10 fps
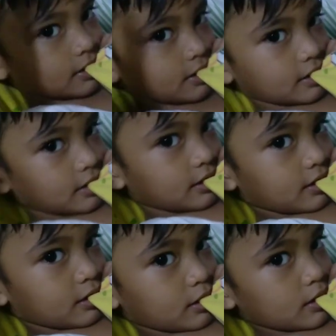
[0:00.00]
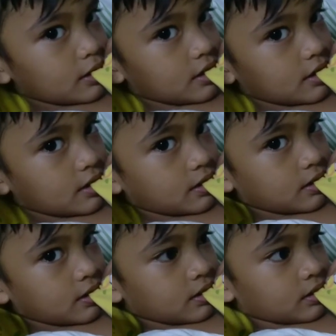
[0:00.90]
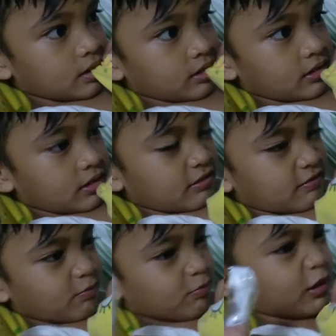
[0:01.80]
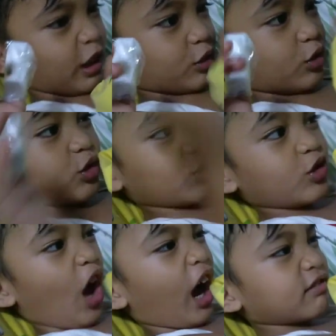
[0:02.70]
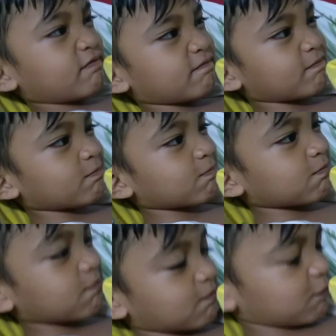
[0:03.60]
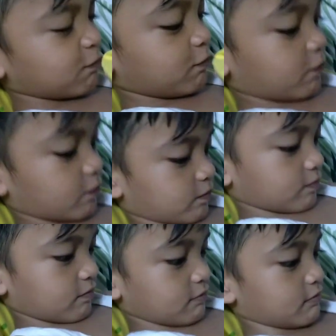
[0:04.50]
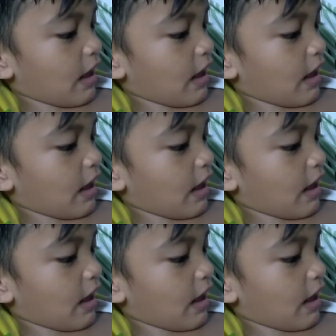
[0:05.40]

Ganyan. Oh. Huwag Okay na, good night na.